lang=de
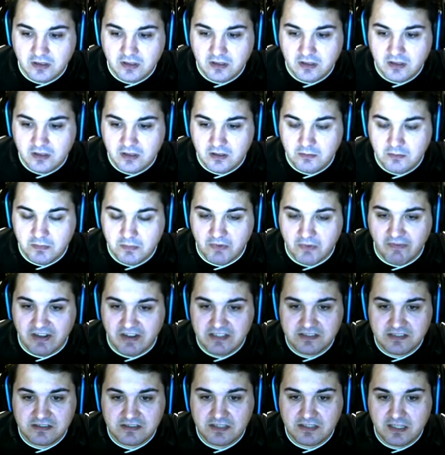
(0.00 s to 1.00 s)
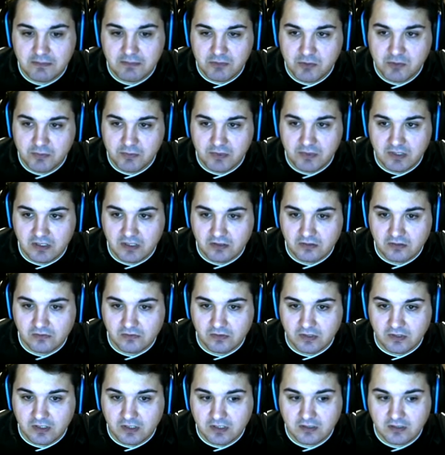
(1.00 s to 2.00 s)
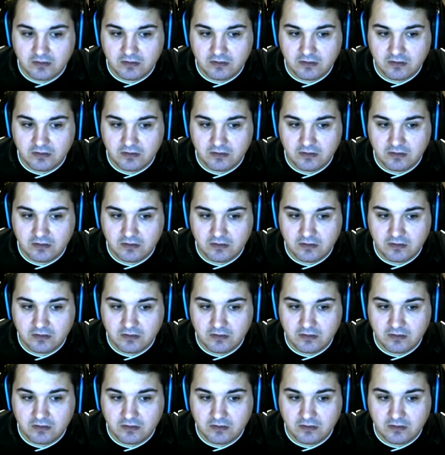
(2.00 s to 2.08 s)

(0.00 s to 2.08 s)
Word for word: Man weiß es nie im Spiel, also von daher.